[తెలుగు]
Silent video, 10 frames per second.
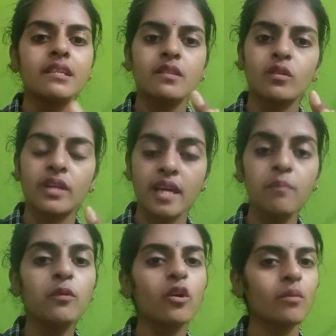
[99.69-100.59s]
సో
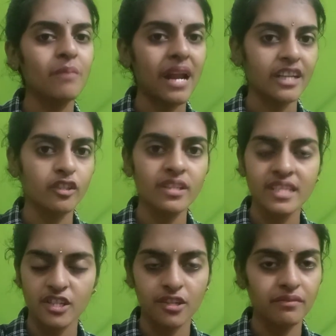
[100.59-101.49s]
రేపు ఒక మ్యారథాన్
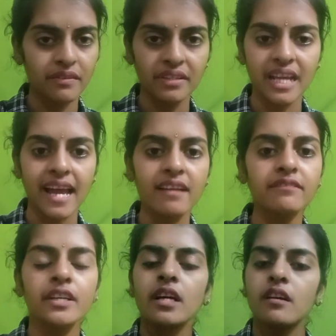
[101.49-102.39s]
సెషన్ వీ విల్ హ్యావ్
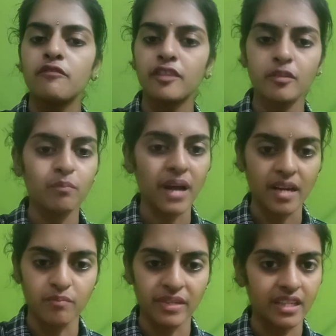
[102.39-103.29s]
ఫర్
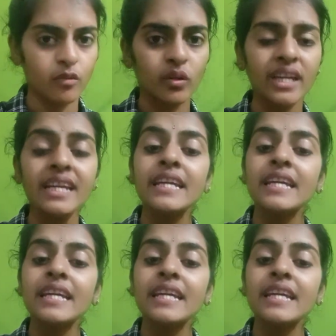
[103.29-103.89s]
పార్ట్ బి ఓకే